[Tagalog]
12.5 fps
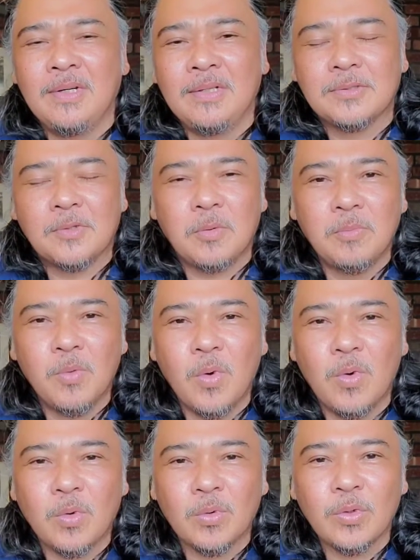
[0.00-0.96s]
Tapos
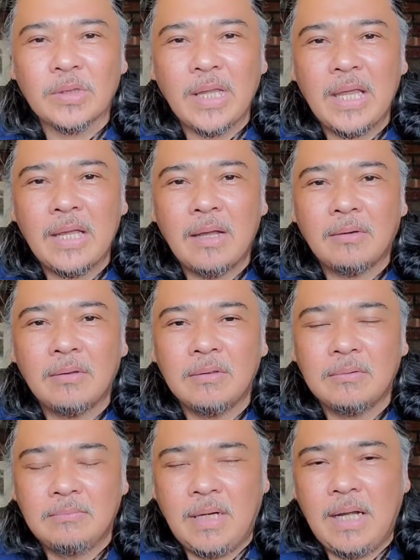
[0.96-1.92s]
umugong yung tenga
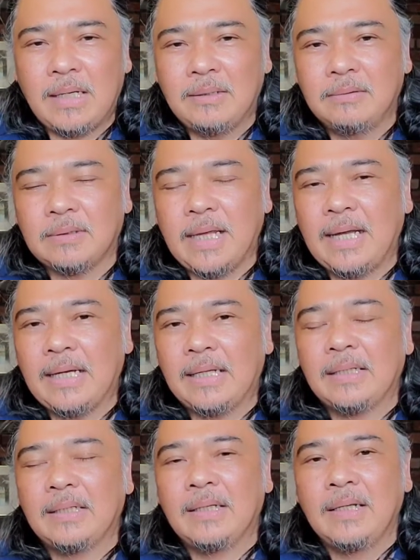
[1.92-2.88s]
ko, mga
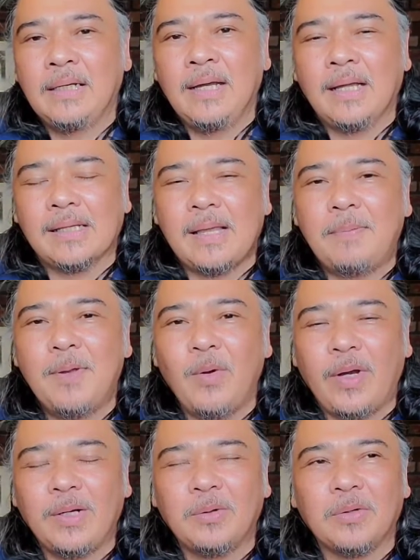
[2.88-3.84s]
kahuntahan. Sabi ko
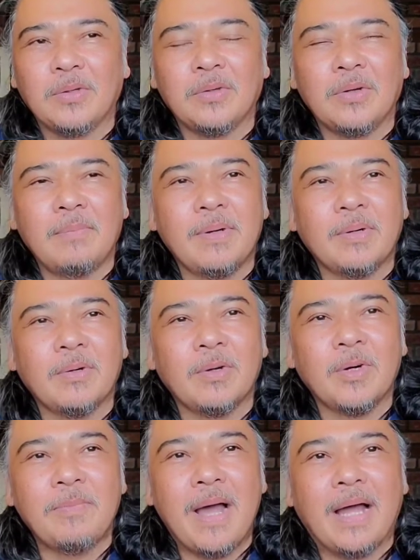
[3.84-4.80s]
kay Lolo, sabi ko,
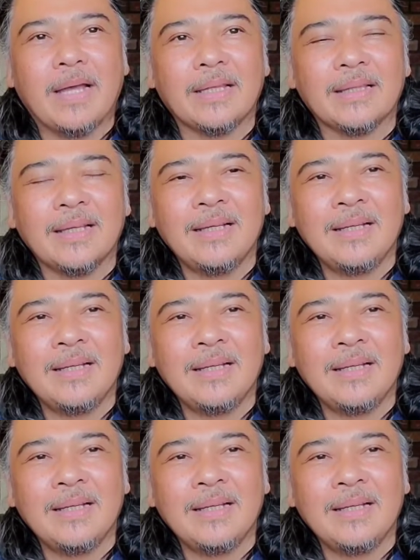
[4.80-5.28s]
Lolo, bakit?